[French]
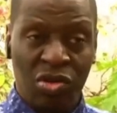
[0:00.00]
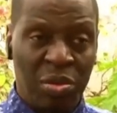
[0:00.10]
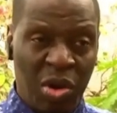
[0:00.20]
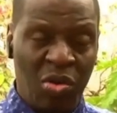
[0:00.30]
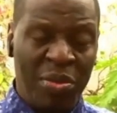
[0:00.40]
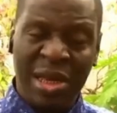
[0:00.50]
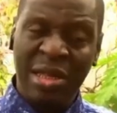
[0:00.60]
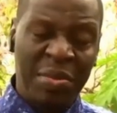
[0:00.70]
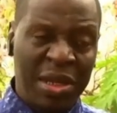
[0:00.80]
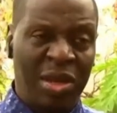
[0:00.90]
seulement au
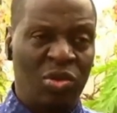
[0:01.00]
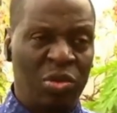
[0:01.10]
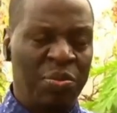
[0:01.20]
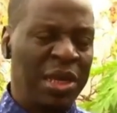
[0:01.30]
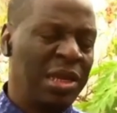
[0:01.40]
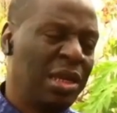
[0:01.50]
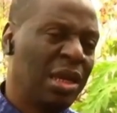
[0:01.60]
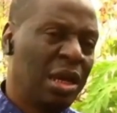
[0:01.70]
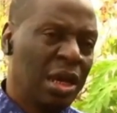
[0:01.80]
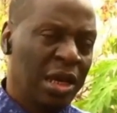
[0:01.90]
Mali, mais dans d'autres pays.
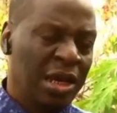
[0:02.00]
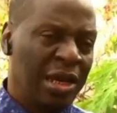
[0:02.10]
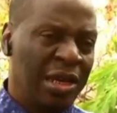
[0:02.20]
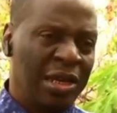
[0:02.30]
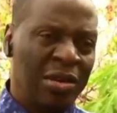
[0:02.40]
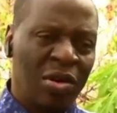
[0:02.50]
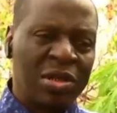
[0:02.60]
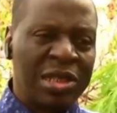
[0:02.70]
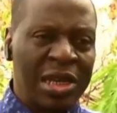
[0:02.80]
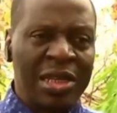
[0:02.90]
Et
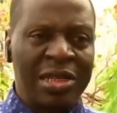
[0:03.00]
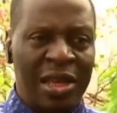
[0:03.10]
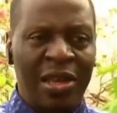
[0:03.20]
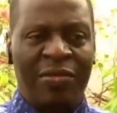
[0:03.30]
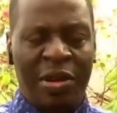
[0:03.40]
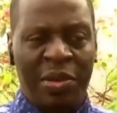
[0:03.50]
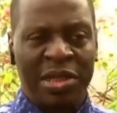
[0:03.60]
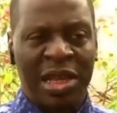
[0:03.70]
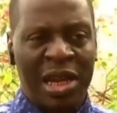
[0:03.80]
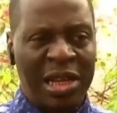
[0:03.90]
donc c'est vraiment
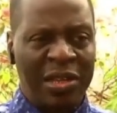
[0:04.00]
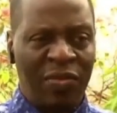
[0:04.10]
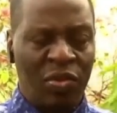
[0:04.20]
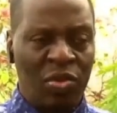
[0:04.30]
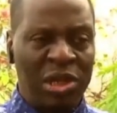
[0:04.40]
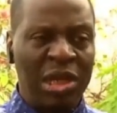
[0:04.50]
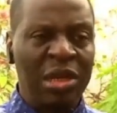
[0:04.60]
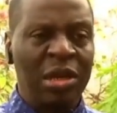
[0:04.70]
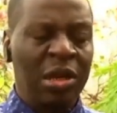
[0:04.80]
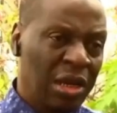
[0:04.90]
ça la
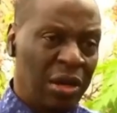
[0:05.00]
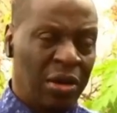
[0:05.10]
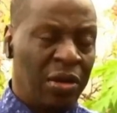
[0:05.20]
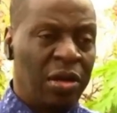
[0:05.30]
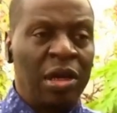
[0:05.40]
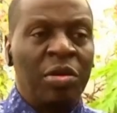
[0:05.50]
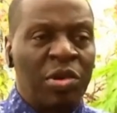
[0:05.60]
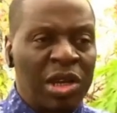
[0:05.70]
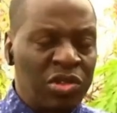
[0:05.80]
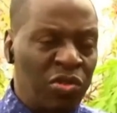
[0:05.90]
difficulté. Euh, et
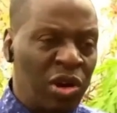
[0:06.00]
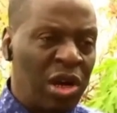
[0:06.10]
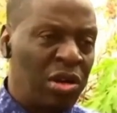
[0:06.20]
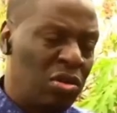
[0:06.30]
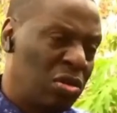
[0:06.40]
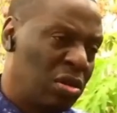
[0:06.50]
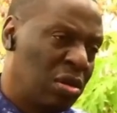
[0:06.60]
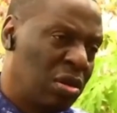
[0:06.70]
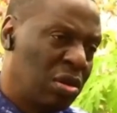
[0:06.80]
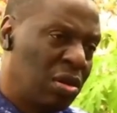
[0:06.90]
quand je vois les,